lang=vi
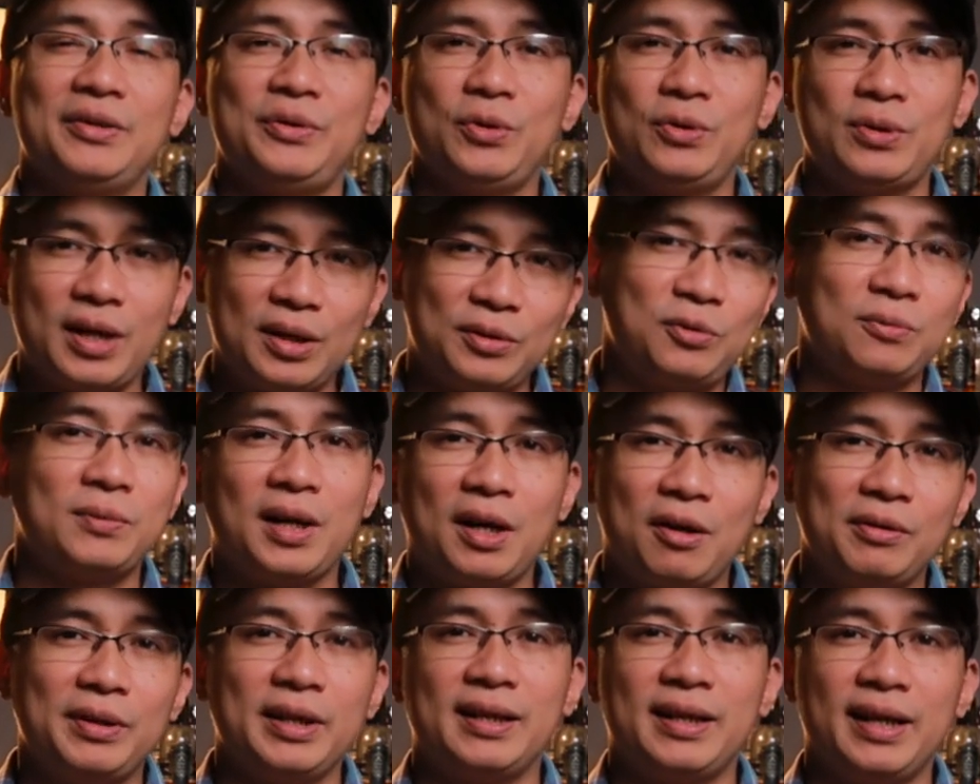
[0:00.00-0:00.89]
dù sao chúng
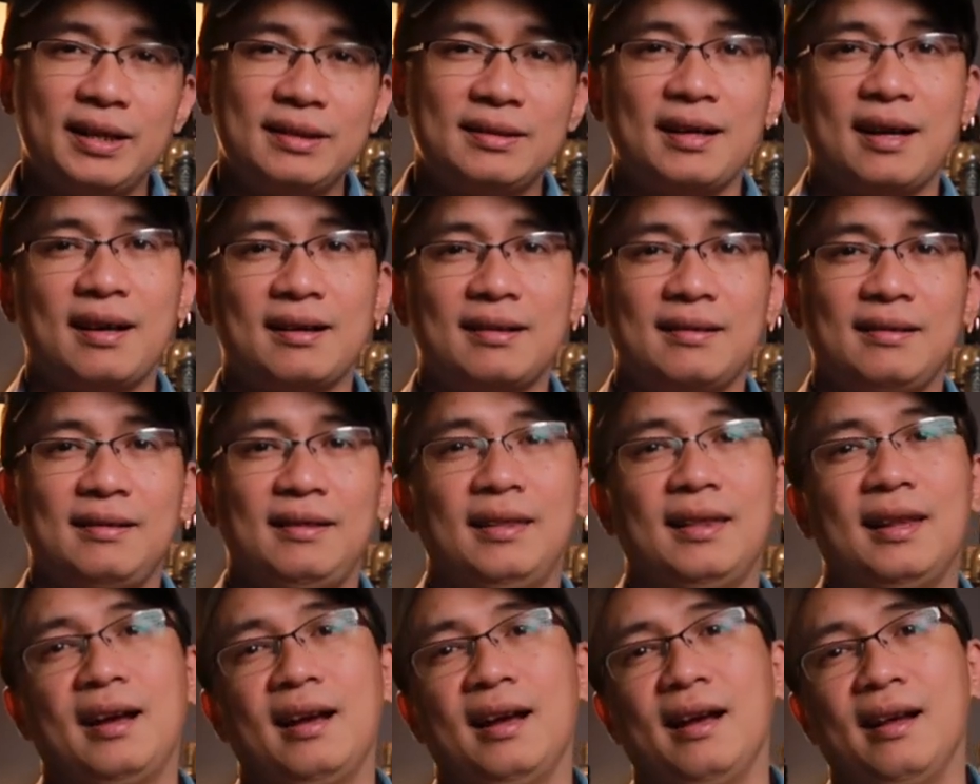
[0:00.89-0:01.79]
ta có thể thấy rằng
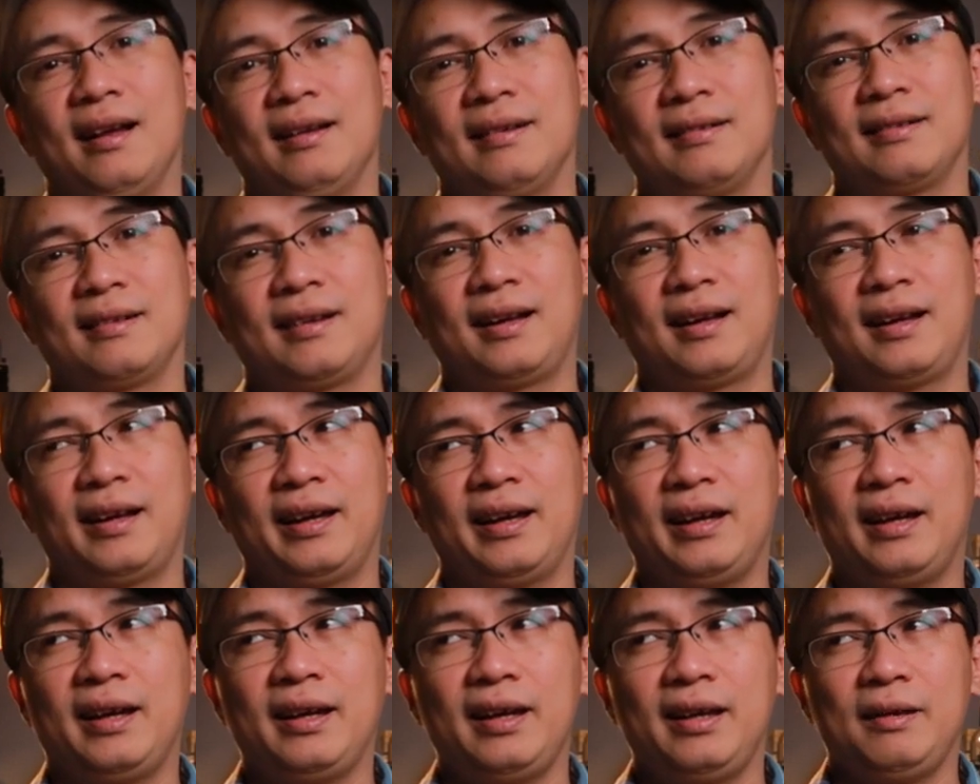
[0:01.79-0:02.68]
là
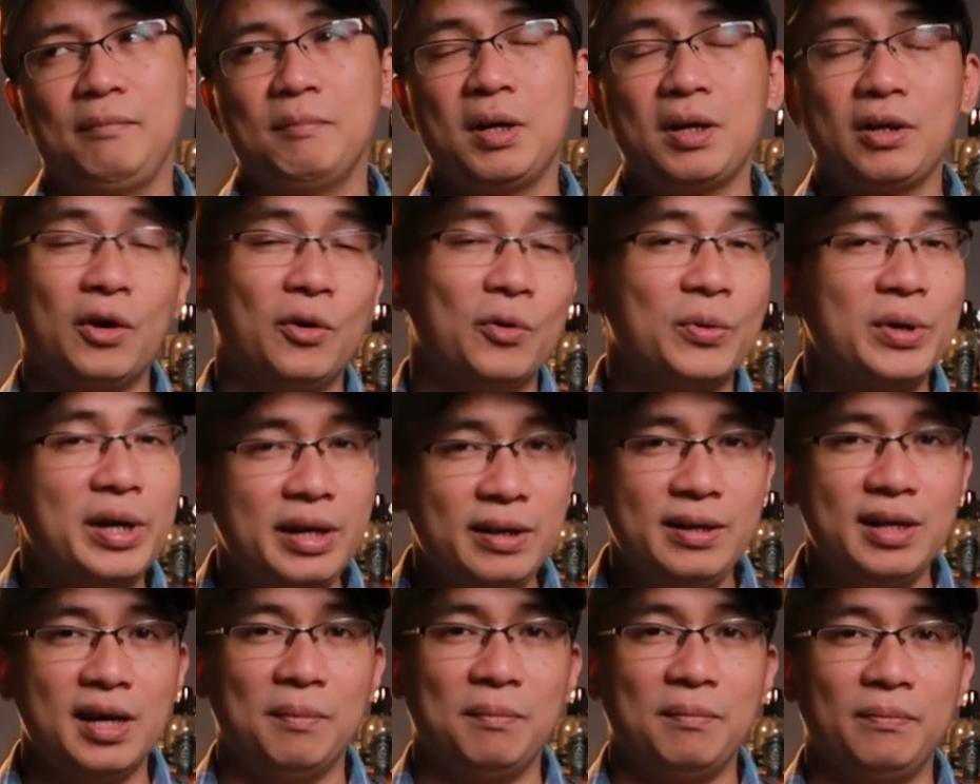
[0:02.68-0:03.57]
cái mức độ
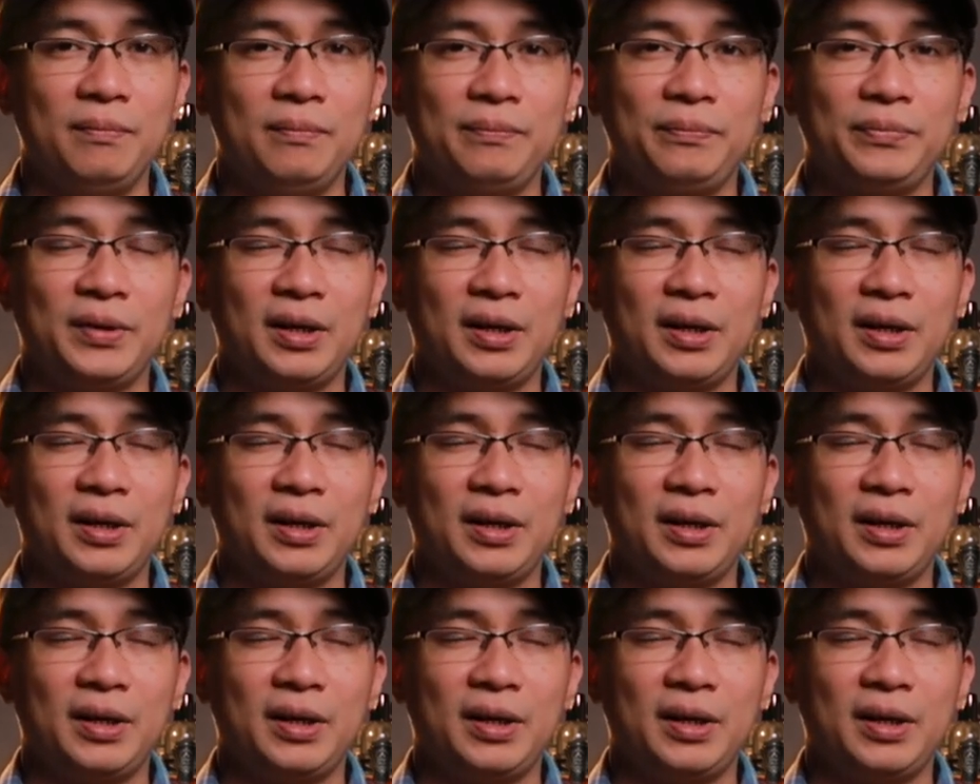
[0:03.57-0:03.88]
ghi điểm